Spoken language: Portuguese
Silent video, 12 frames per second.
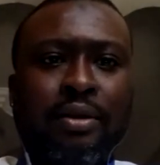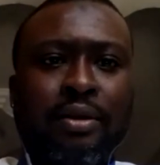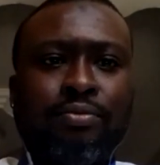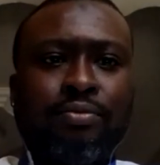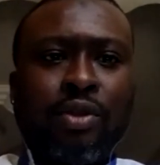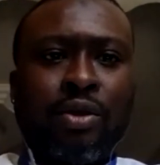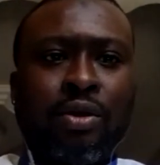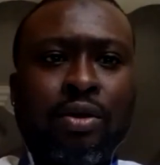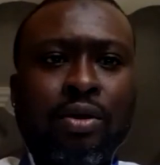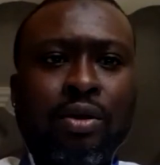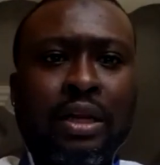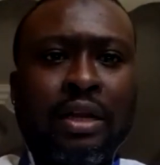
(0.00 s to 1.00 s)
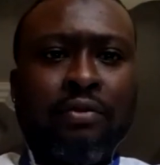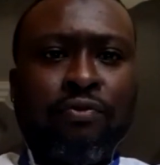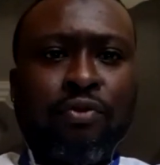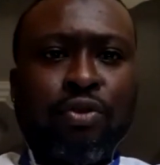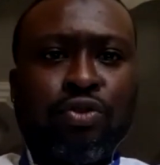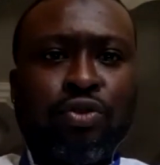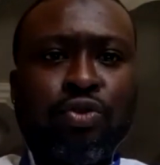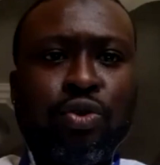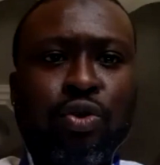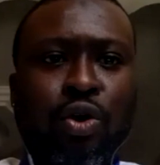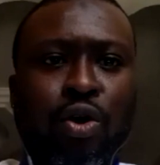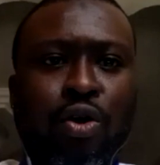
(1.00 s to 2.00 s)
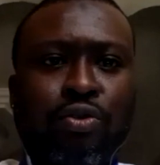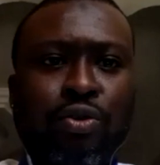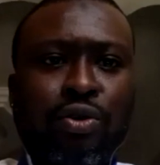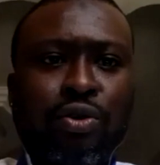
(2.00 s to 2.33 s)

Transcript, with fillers: É que, atualmente, as